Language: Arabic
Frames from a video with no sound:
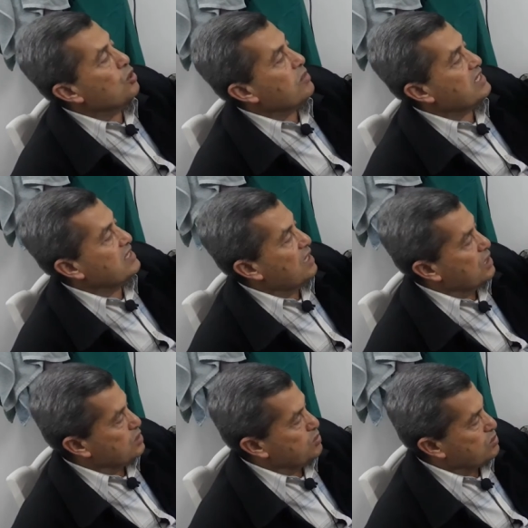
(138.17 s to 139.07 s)
وبعديها
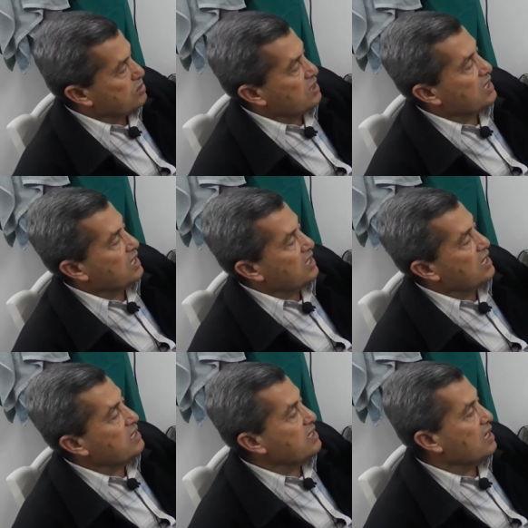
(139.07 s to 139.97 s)
اضبط اللي
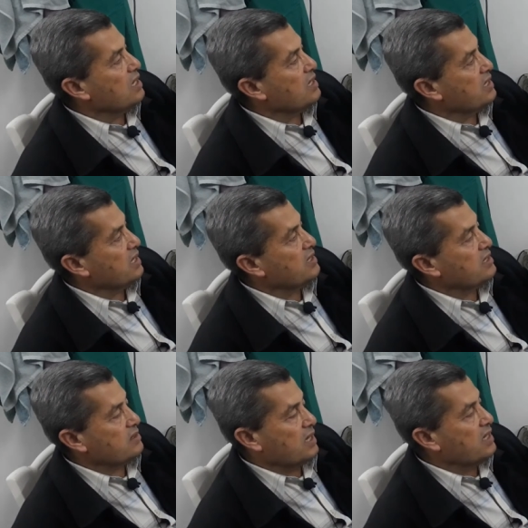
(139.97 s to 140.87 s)
خلاني آه،
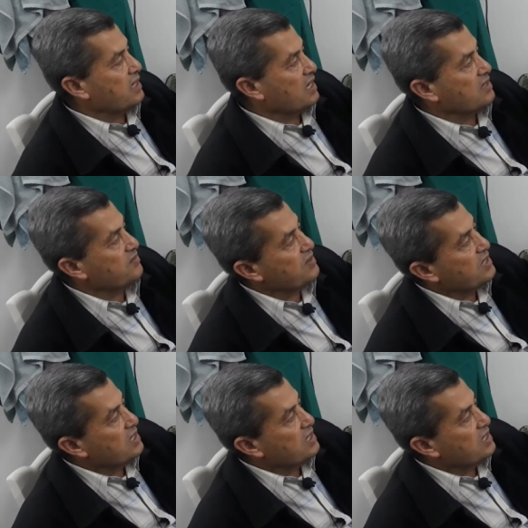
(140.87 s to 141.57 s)
يعني انحرف